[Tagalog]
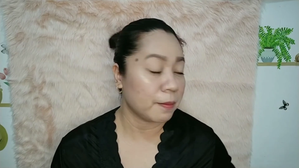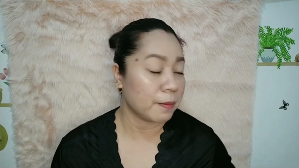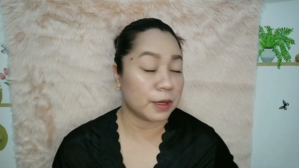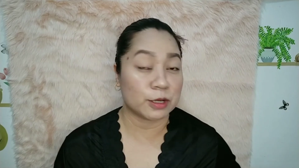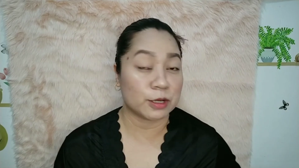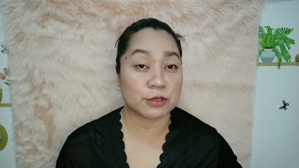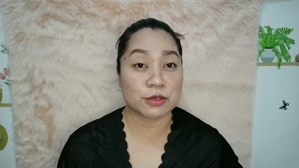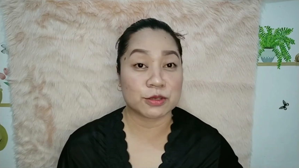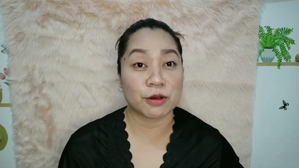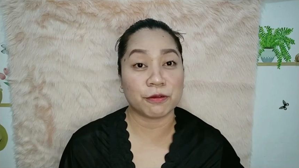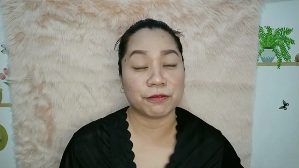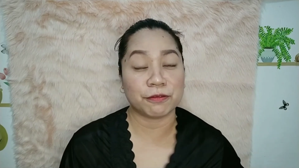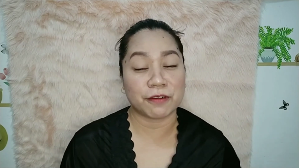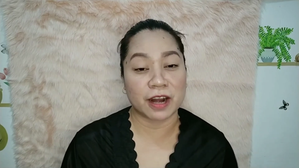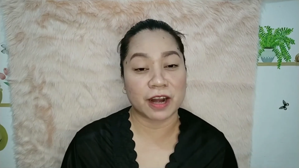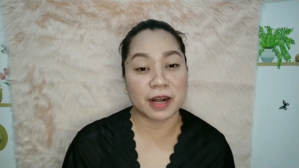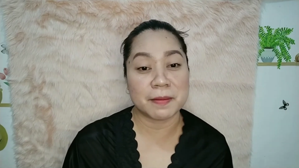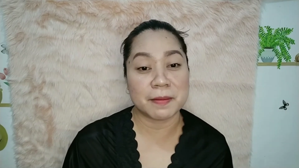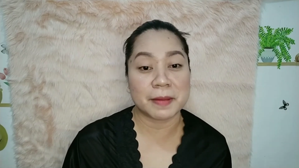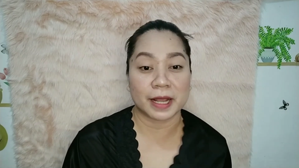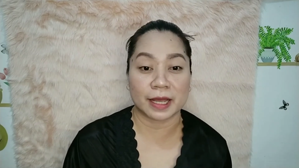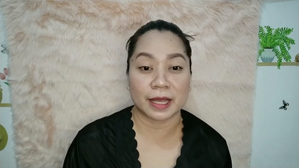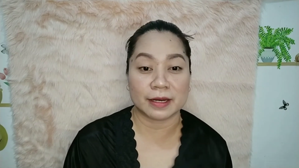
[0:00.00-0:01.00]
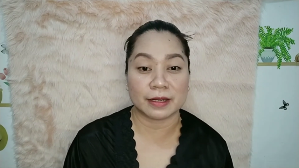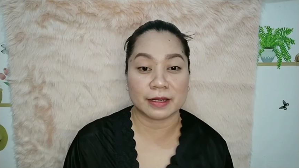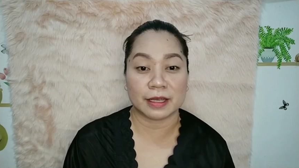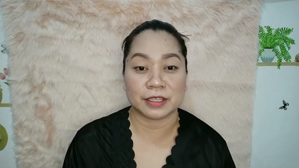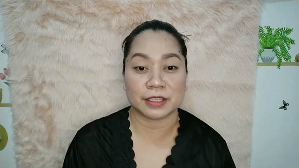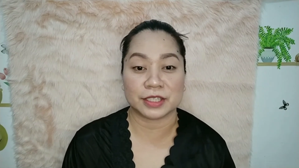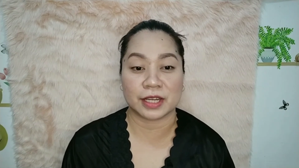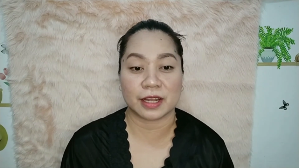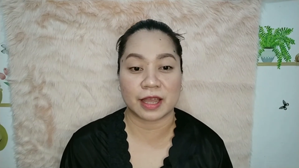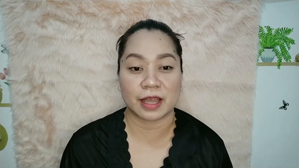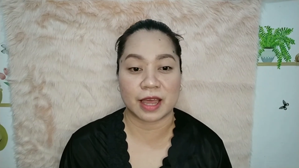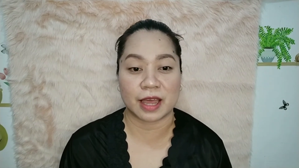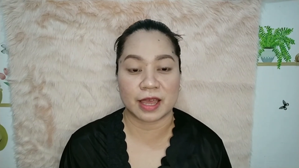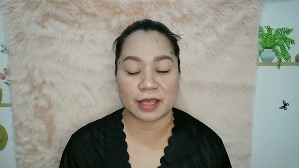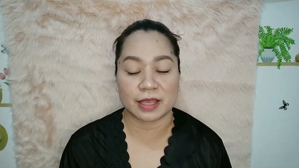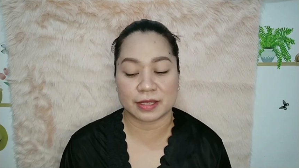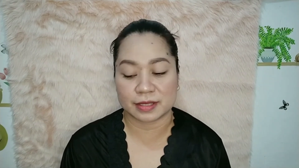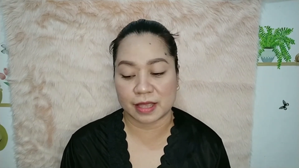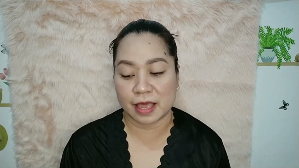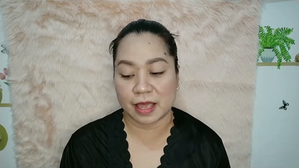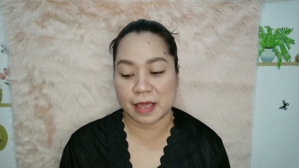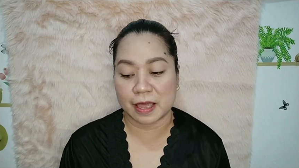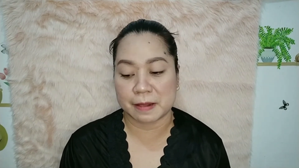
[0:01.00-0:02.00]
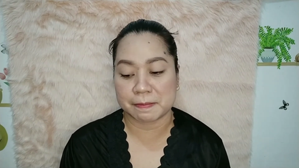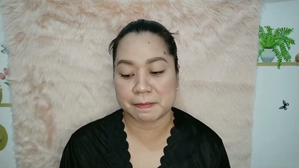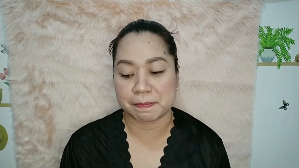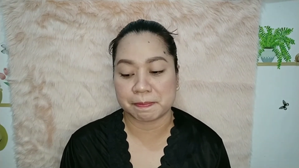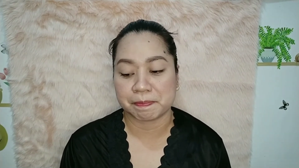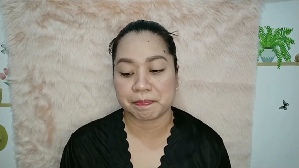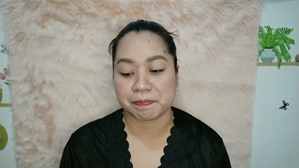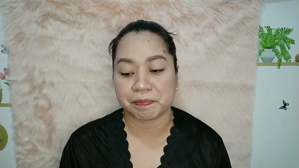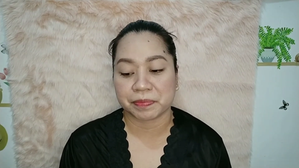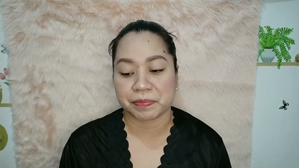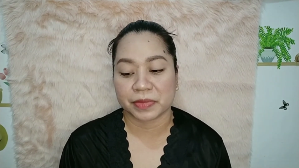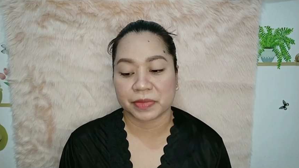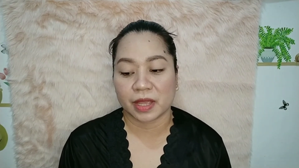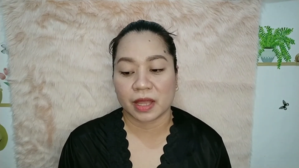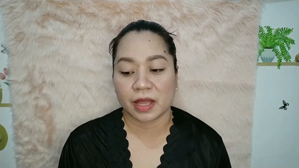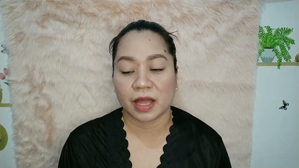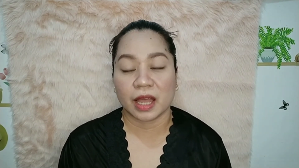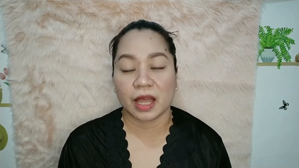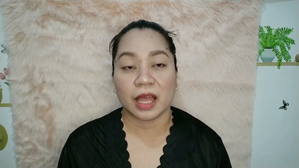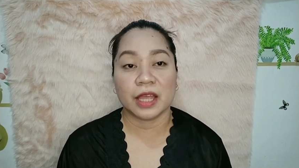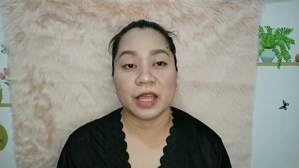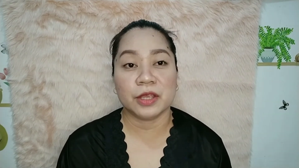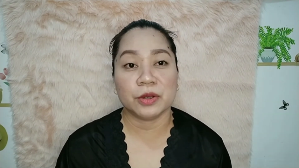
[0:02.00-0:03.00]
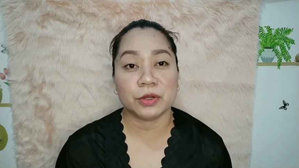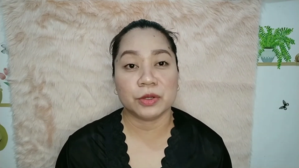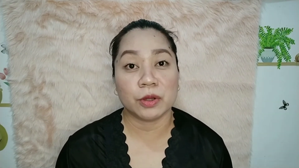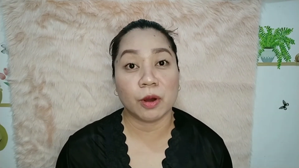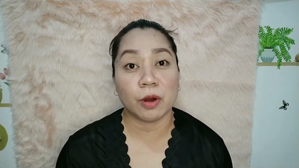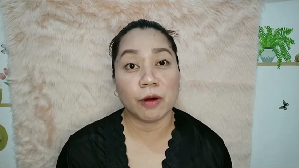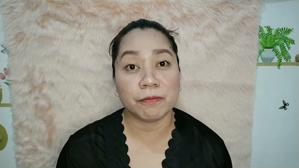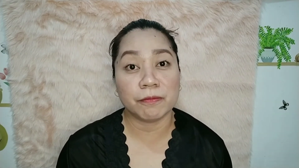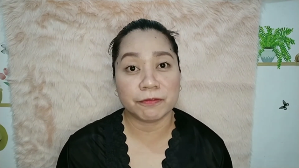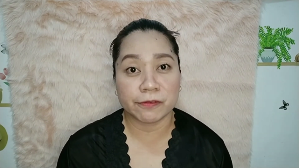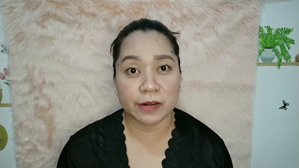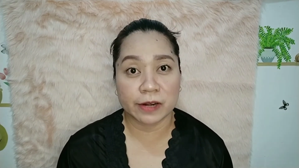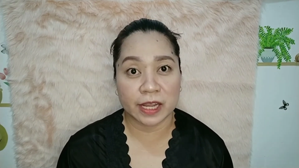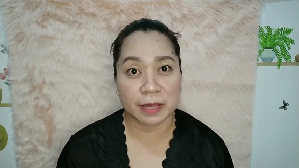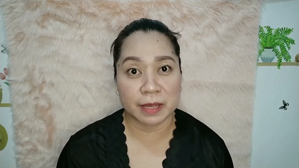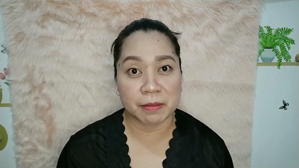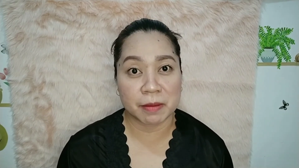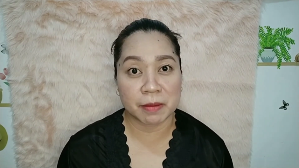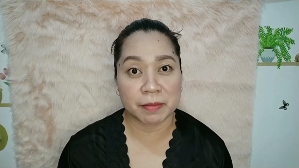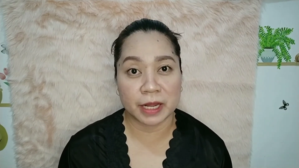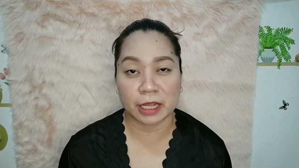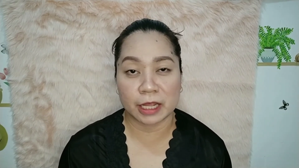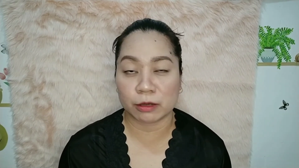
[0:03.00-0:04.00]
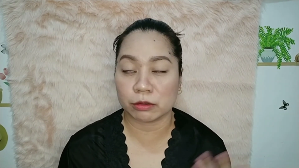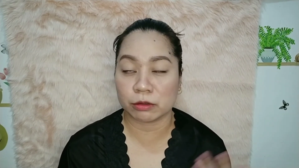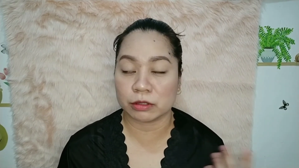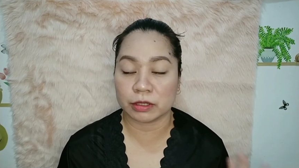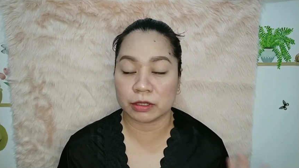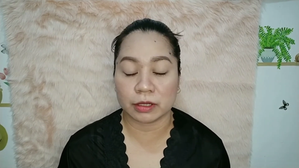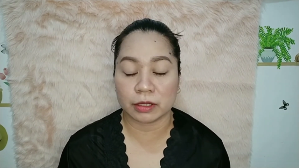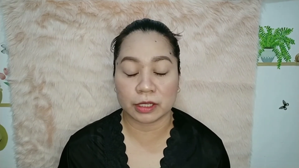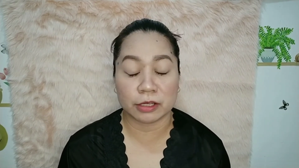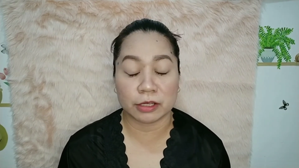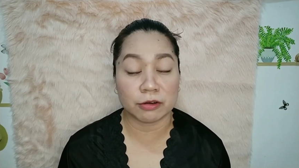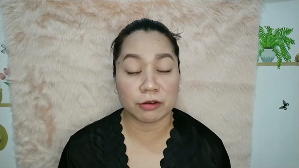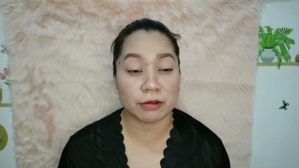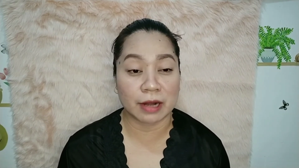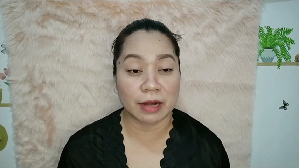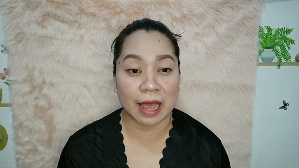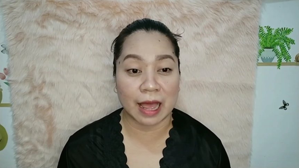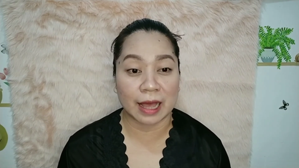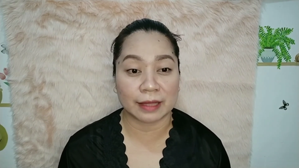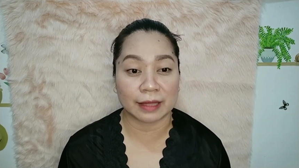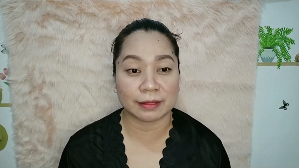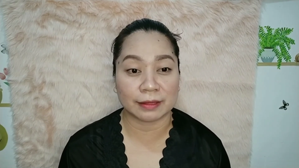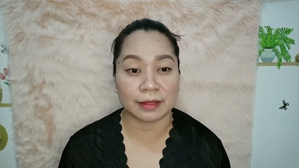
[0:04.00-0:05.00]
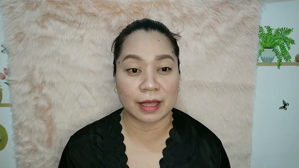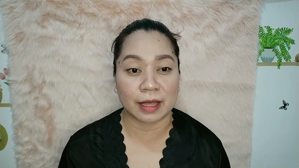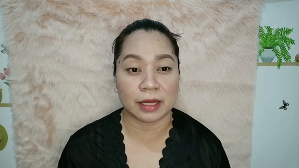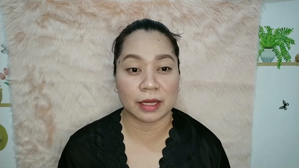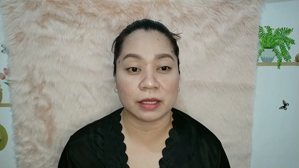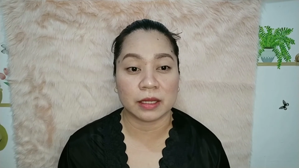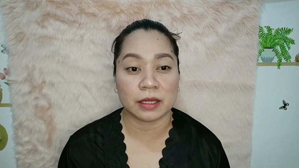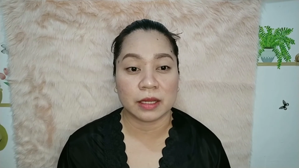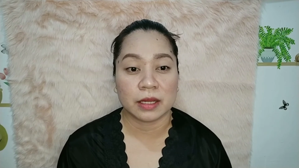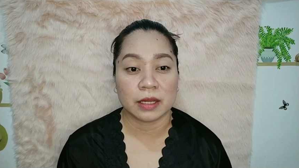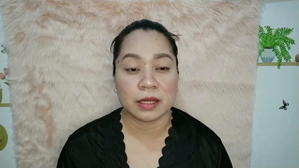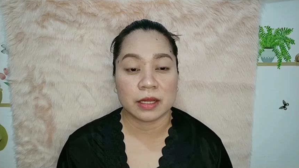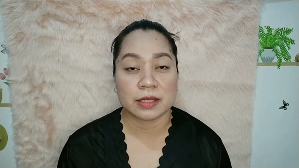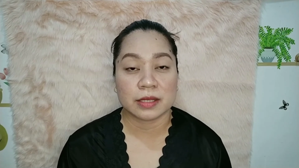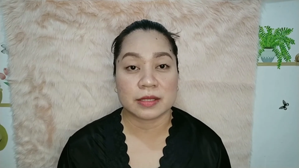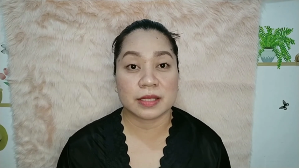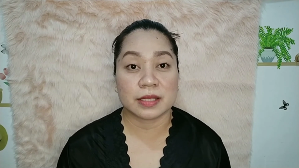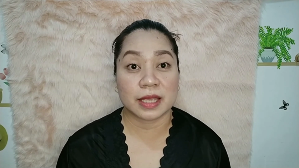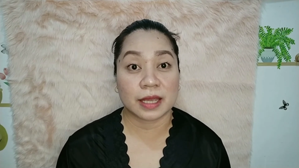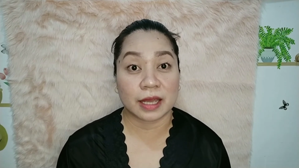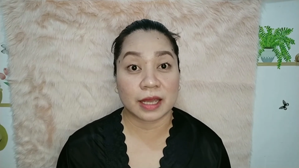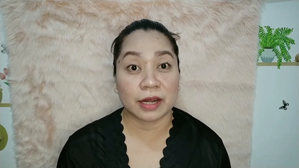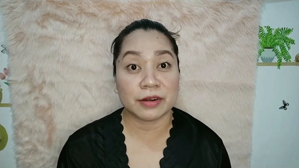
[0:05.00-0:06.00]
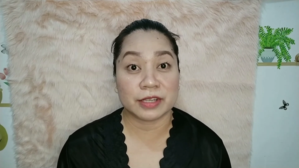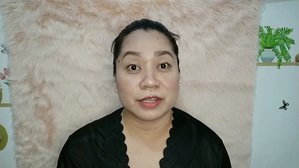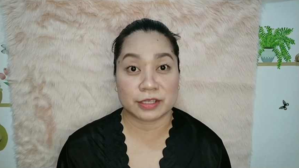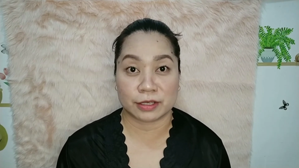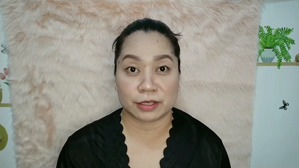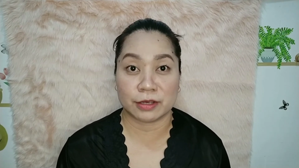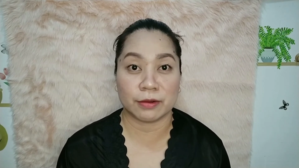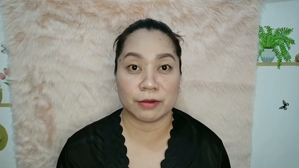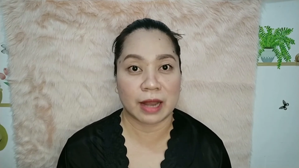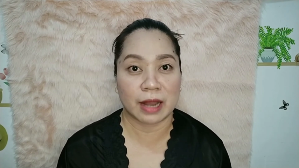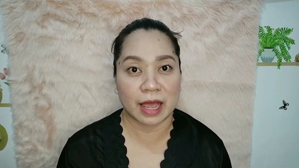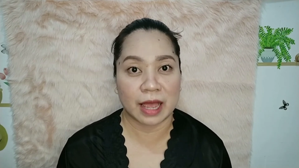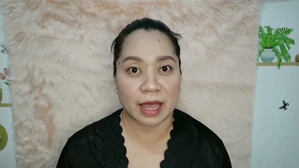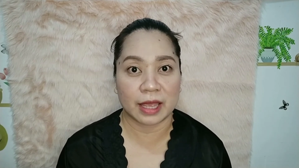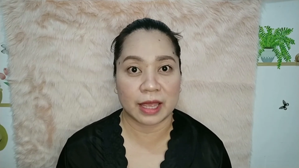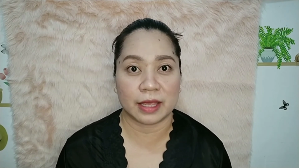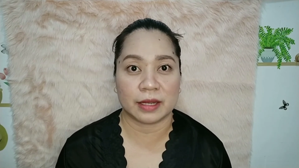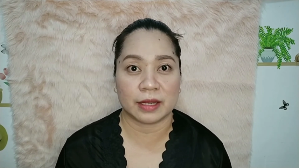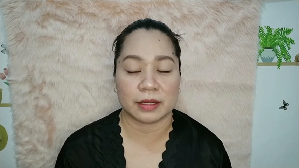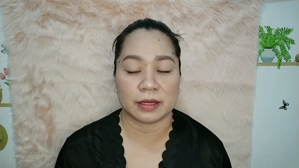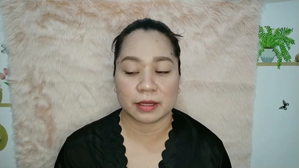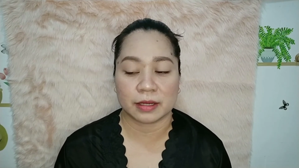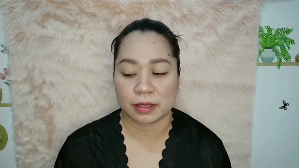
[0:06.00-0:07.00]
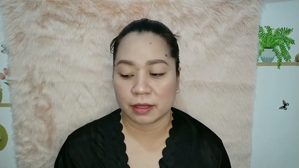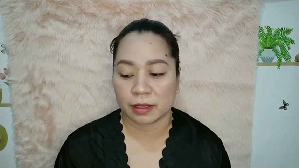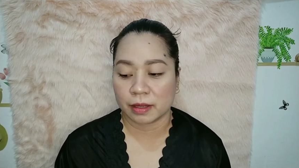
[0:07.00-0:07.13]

Pero so far, maganda siya guys. And, ayun, hopefully, mabili ko yung lahat ng Sika Rescue Line.